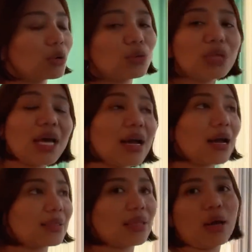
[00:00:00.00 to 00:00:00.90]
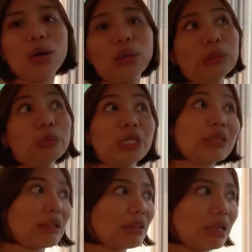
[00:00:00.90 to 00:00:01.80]
ulang atau mungkin
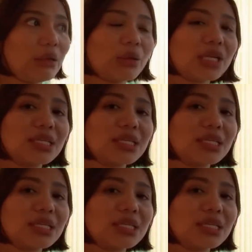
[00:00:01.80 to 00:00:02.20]
nanti ada orang